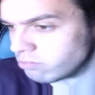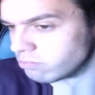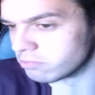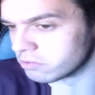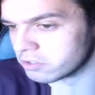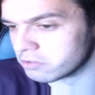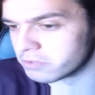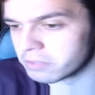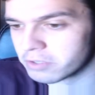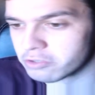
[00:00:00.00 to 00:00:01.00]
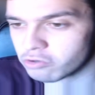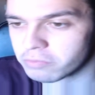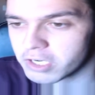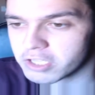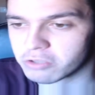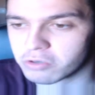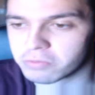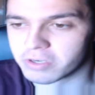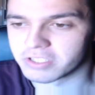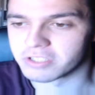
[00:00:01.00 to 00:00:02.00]
porque no voy a poner su nombre en el título,
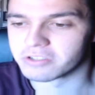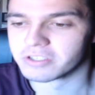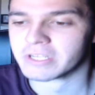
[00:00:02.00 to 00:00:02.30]
porque si no,